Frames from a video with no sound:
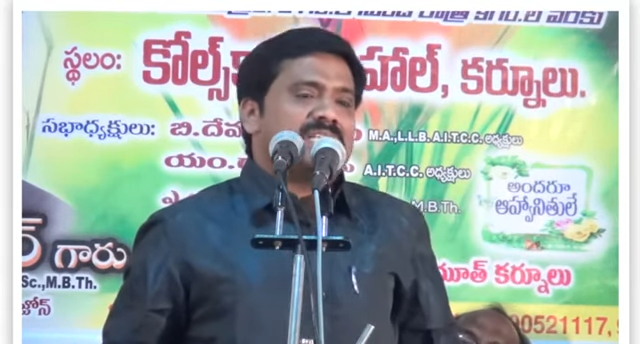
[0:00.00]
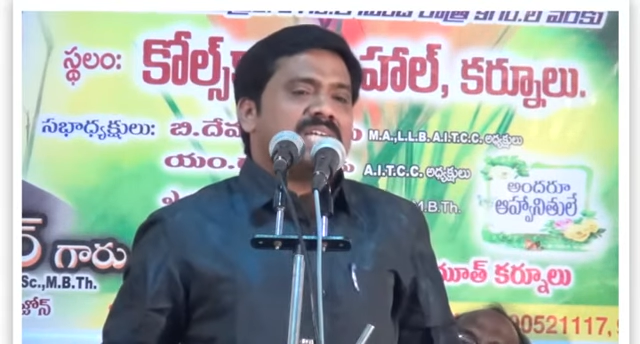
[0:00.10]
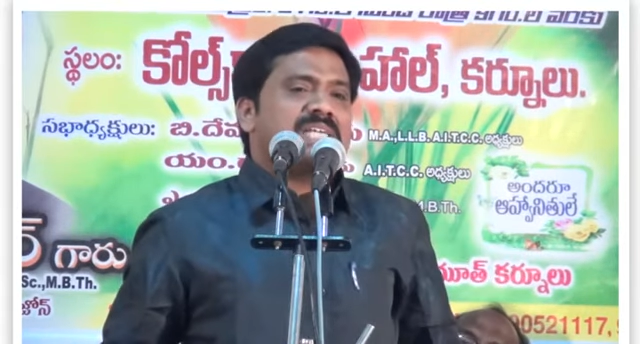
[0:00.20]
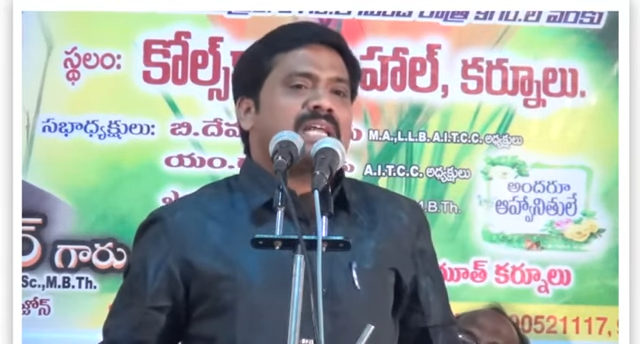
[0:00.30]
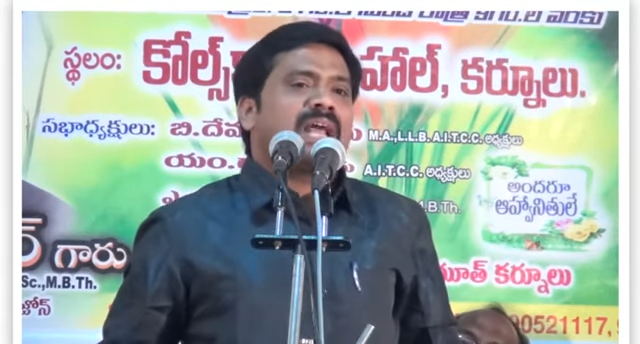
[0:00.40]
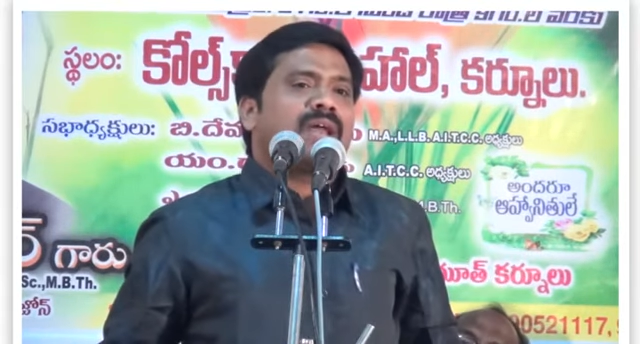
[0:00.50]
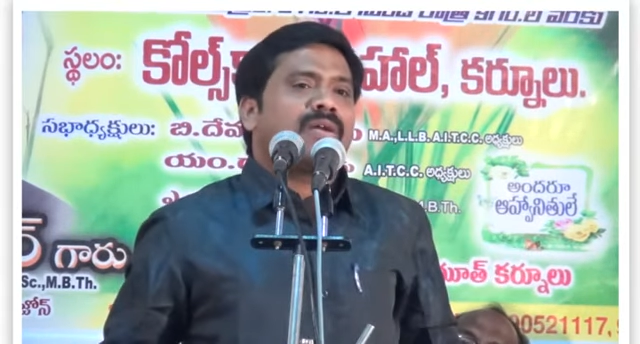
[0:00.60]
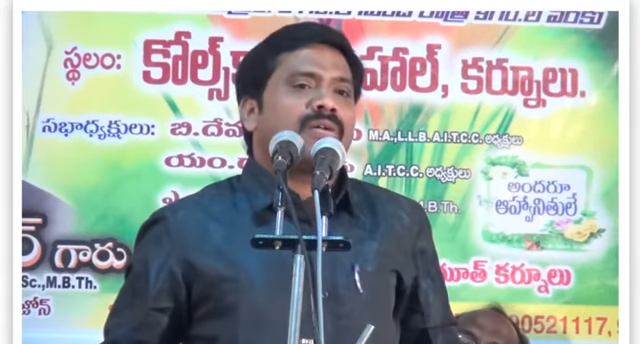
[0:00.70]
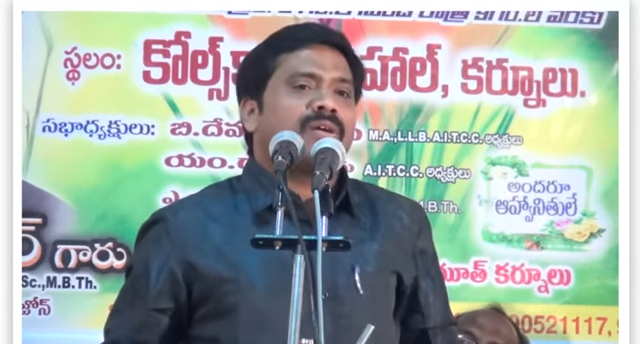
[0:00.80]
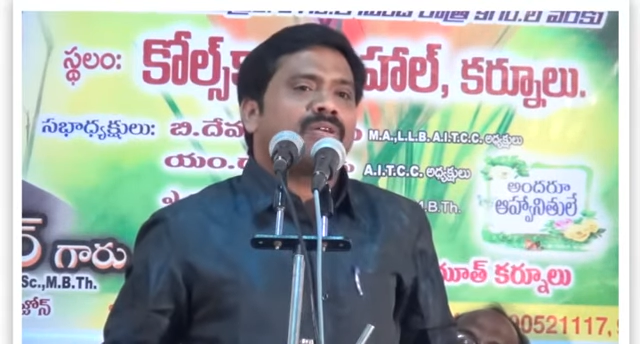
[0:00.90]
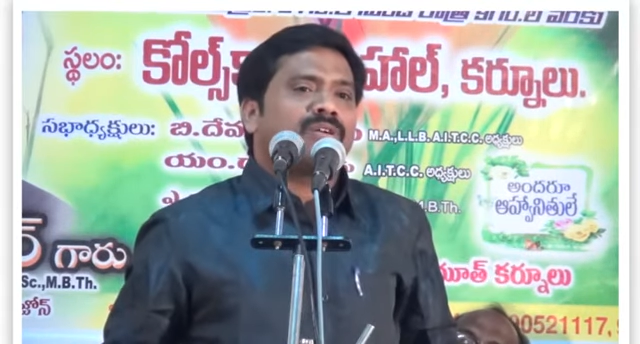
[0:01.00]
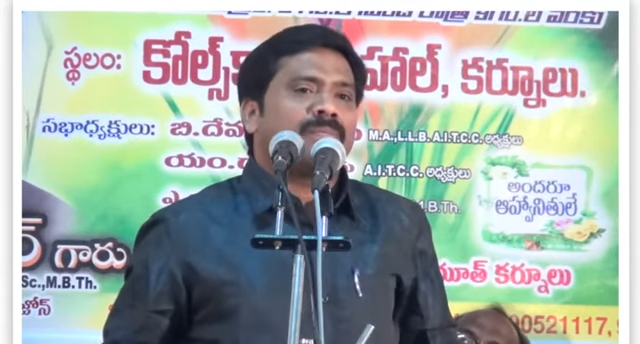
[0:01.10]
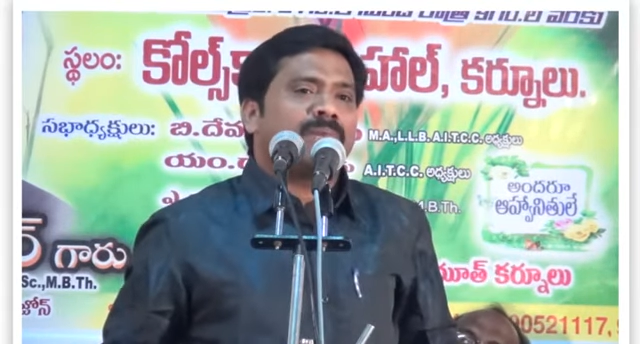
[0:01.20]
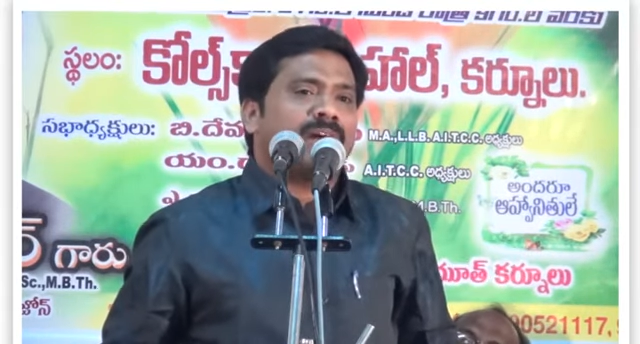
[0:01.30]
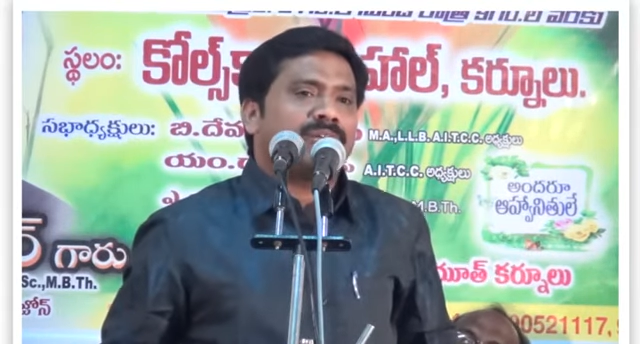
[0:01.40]
జయశాల గారు నోట ఒక
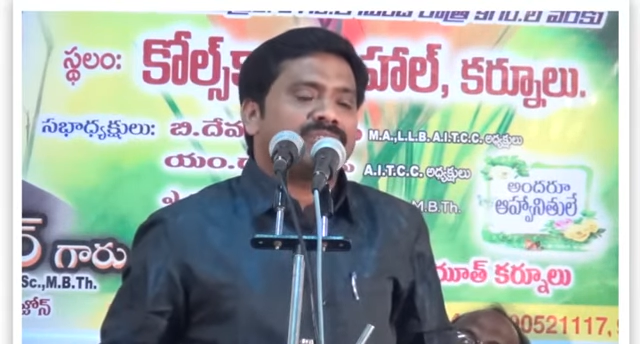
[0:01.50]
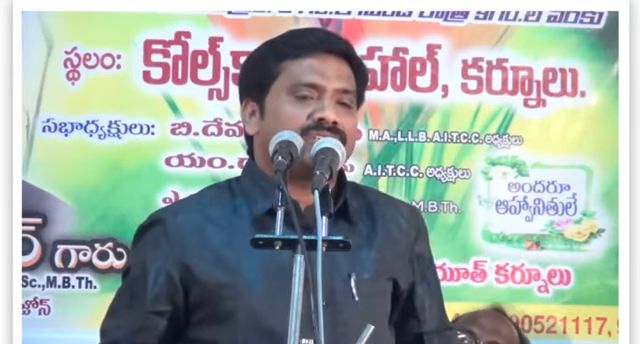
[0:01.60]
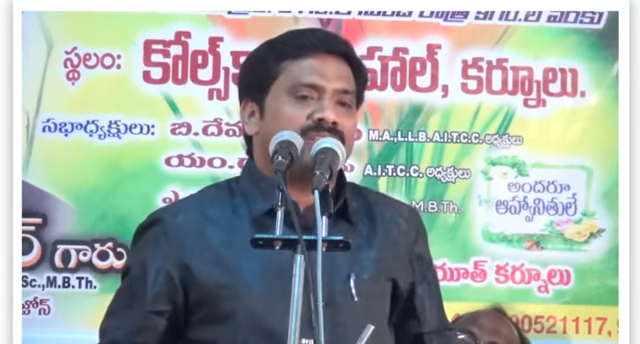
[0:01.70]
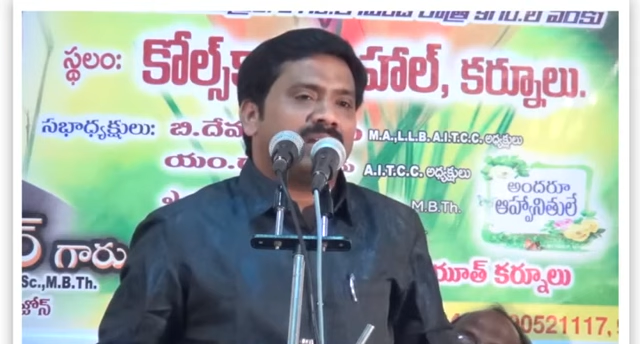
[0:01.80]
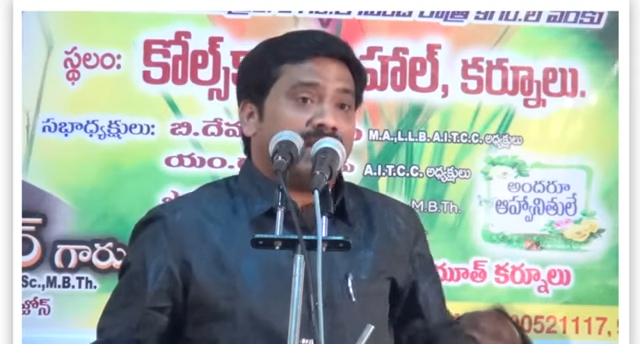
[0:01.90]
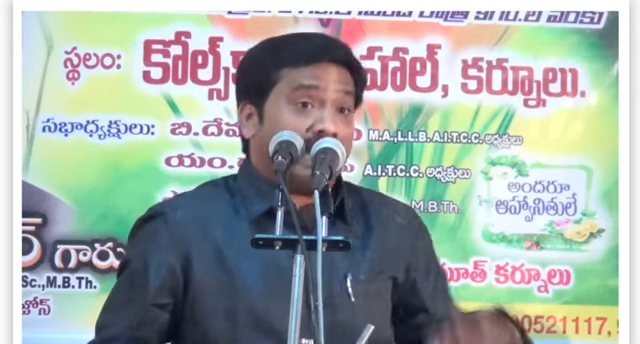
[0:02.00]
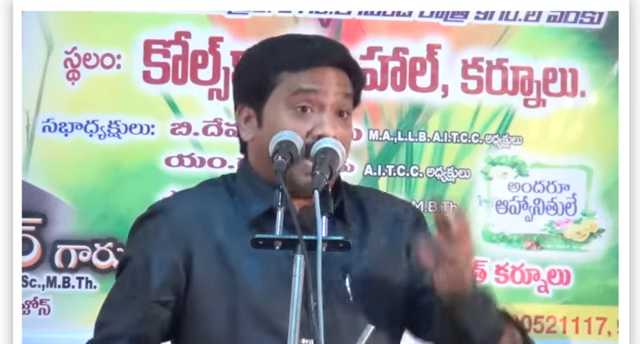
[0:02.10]
మాట వచ్చిందంటే